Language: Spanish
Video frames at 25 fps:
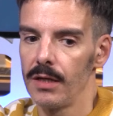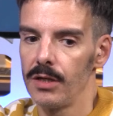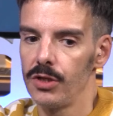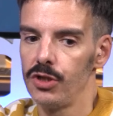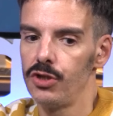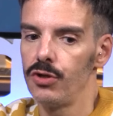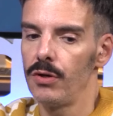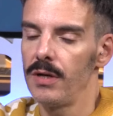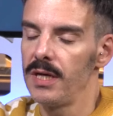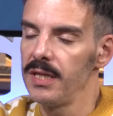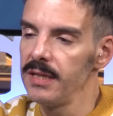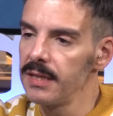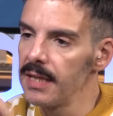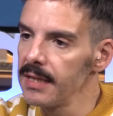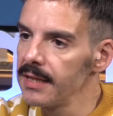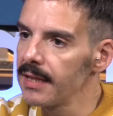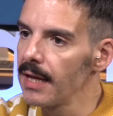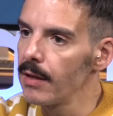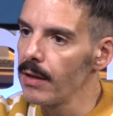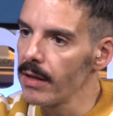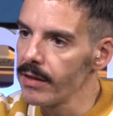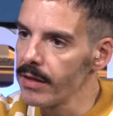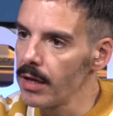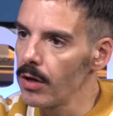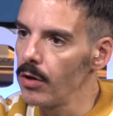yo he
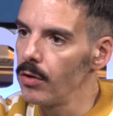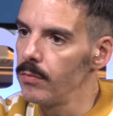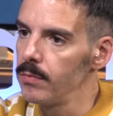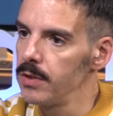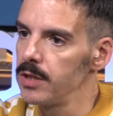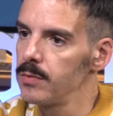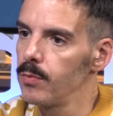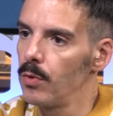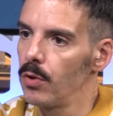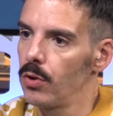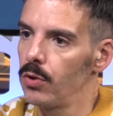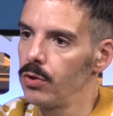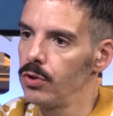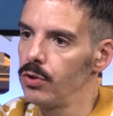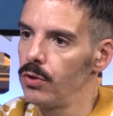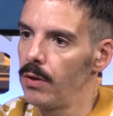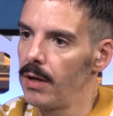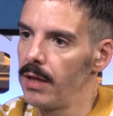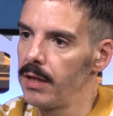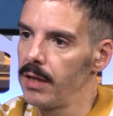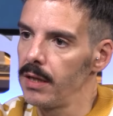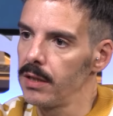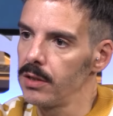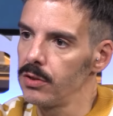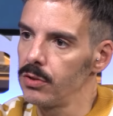intentado hacer lo mismo con Yo
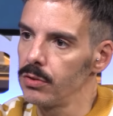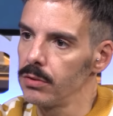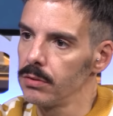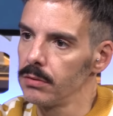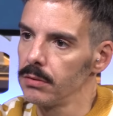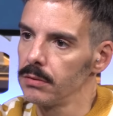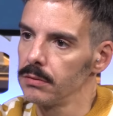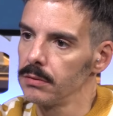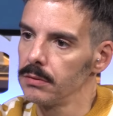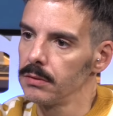Adicto.